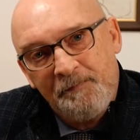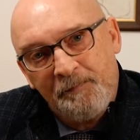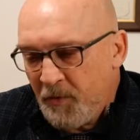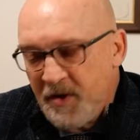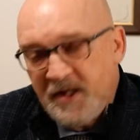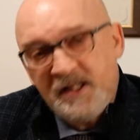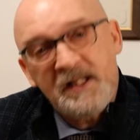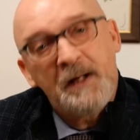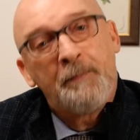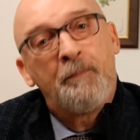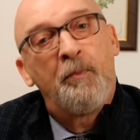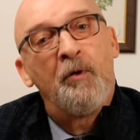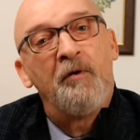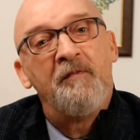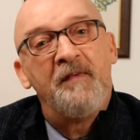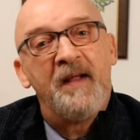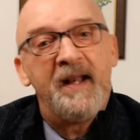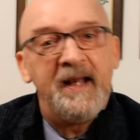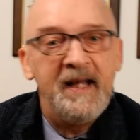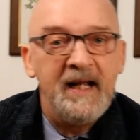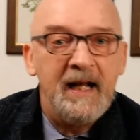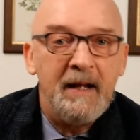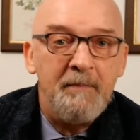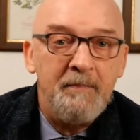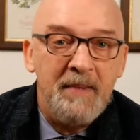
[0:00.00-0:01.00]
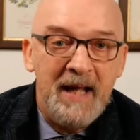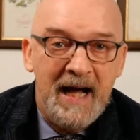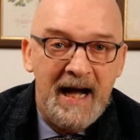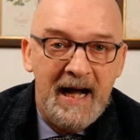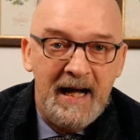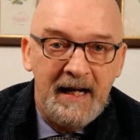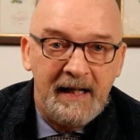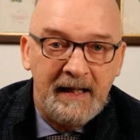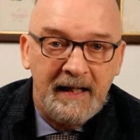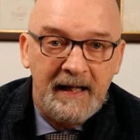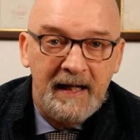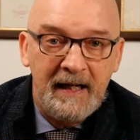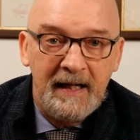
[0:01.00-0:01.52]
Questa polverina
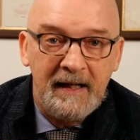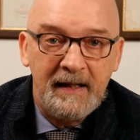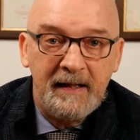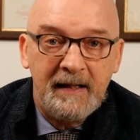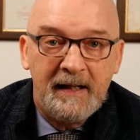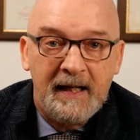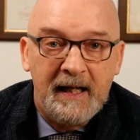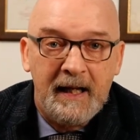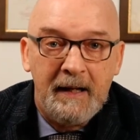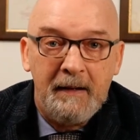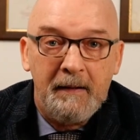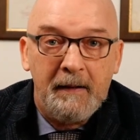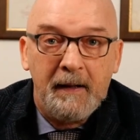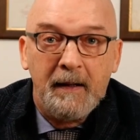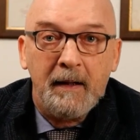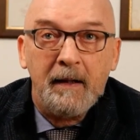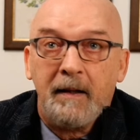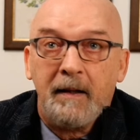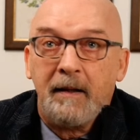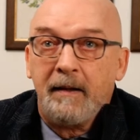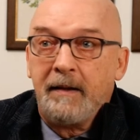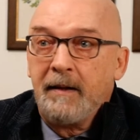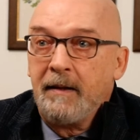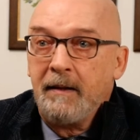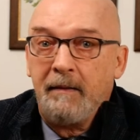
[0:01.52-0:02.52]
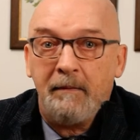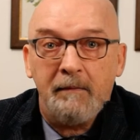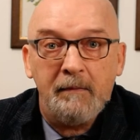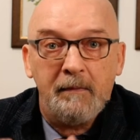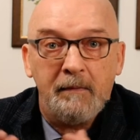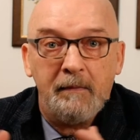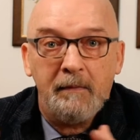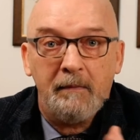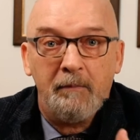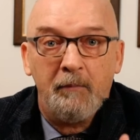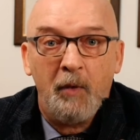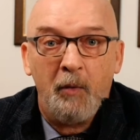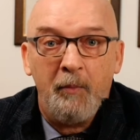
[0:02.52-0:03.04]
bianca, che eh, nel
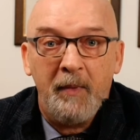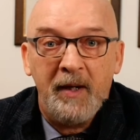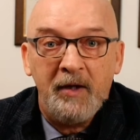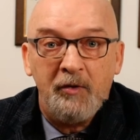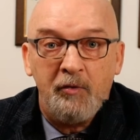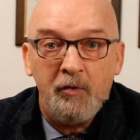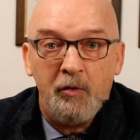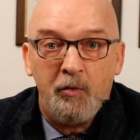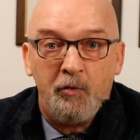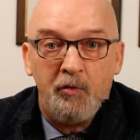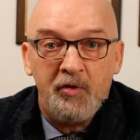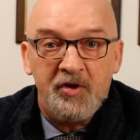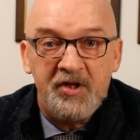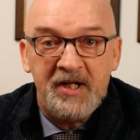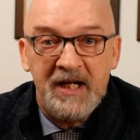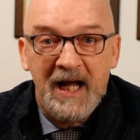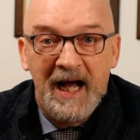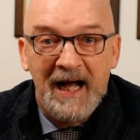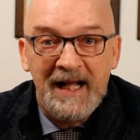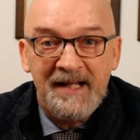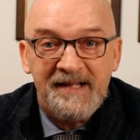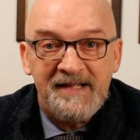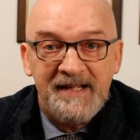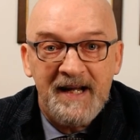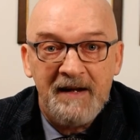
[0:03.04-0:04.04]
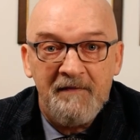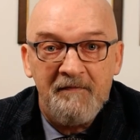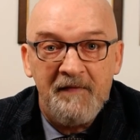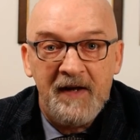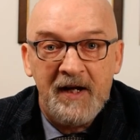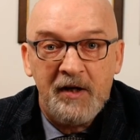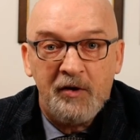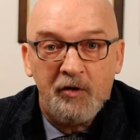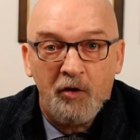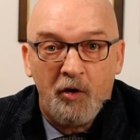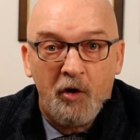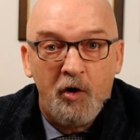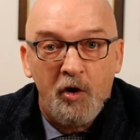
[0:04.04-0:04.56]
momento in cui si alza il
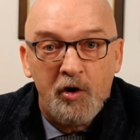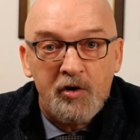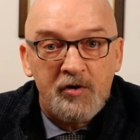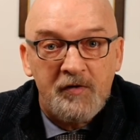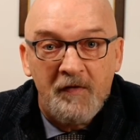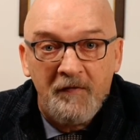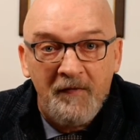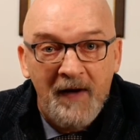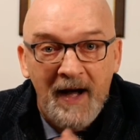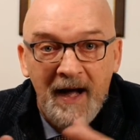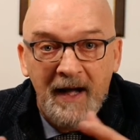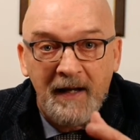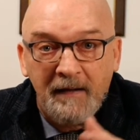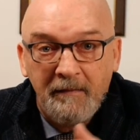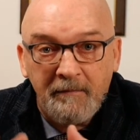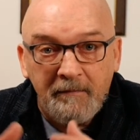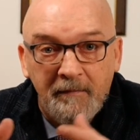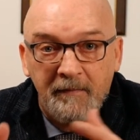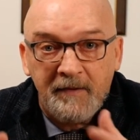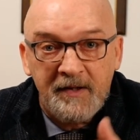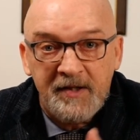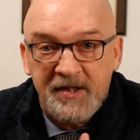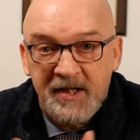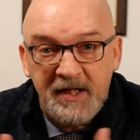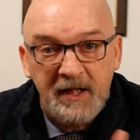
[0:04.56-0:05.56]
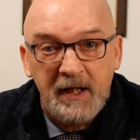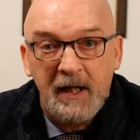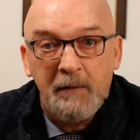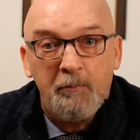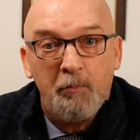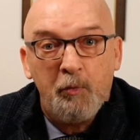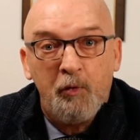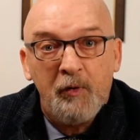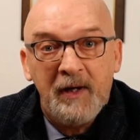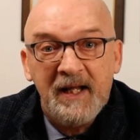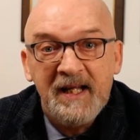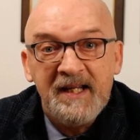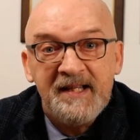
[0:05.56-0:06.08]
vento, cosa va si
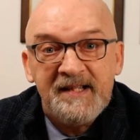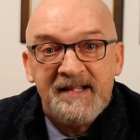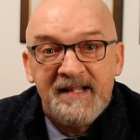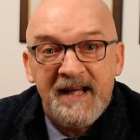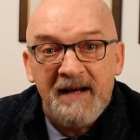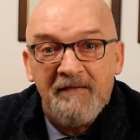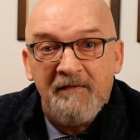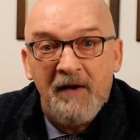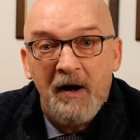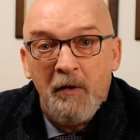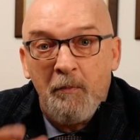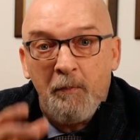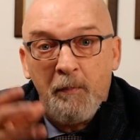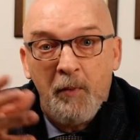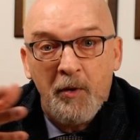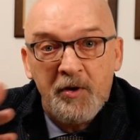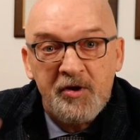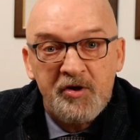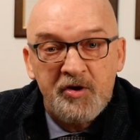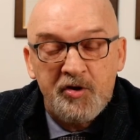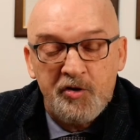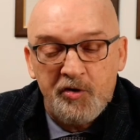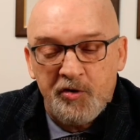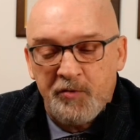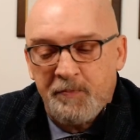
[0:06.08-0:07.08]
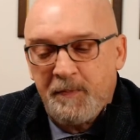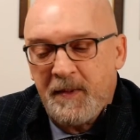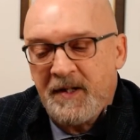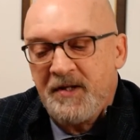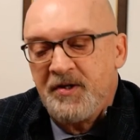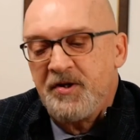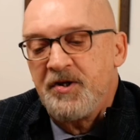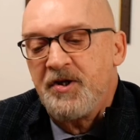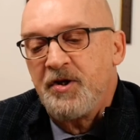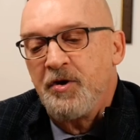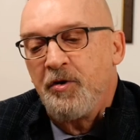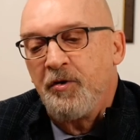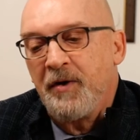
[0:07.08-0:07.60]
nebulizza e va un po' in
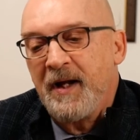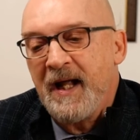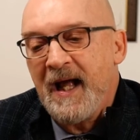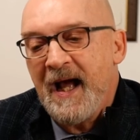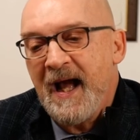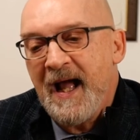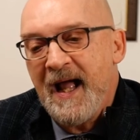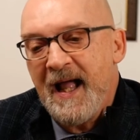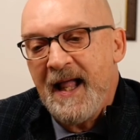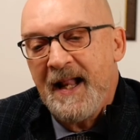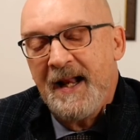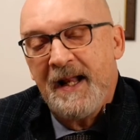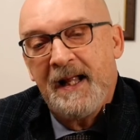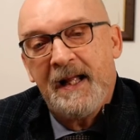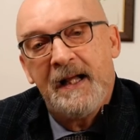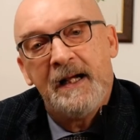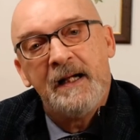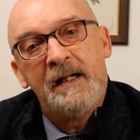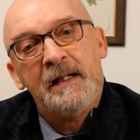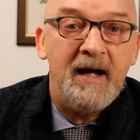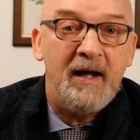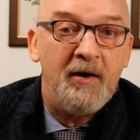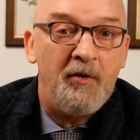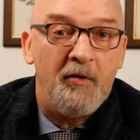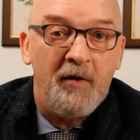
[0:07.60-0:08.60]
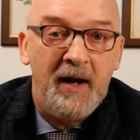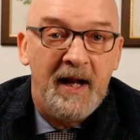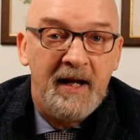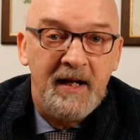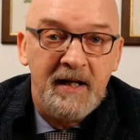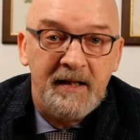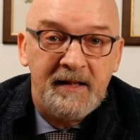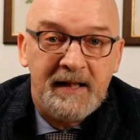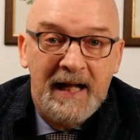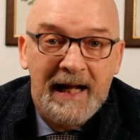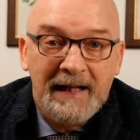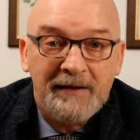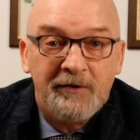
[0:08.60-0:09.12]
sospensione aerea, che non è
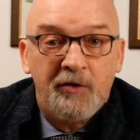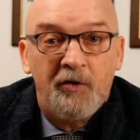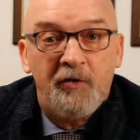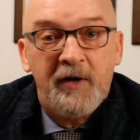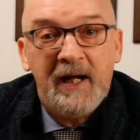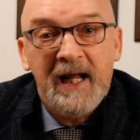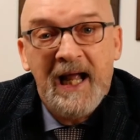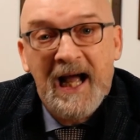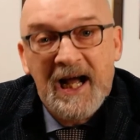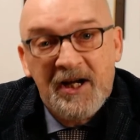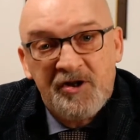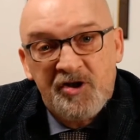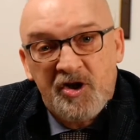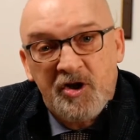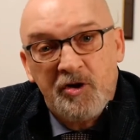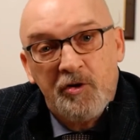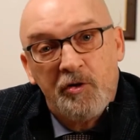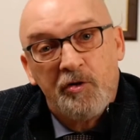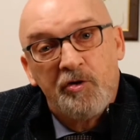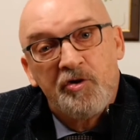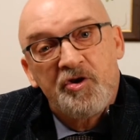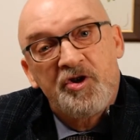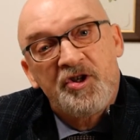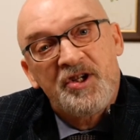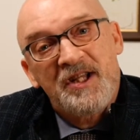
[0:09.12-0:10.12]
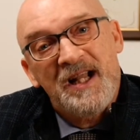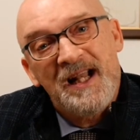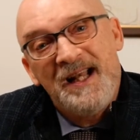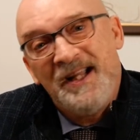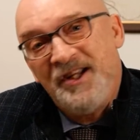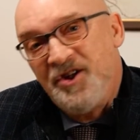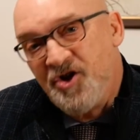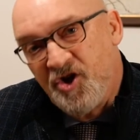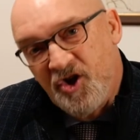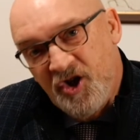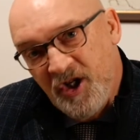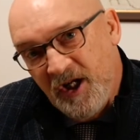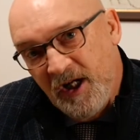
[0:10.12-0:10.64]
nient'altro che acido
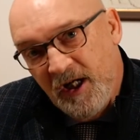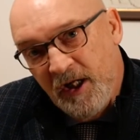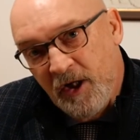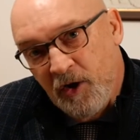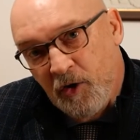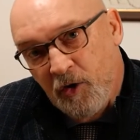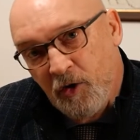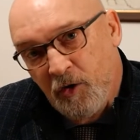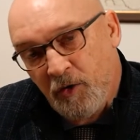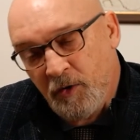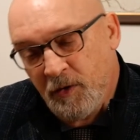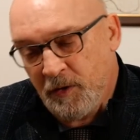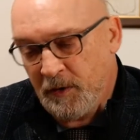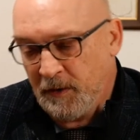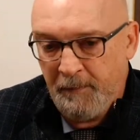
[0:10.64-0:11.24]
salicilico.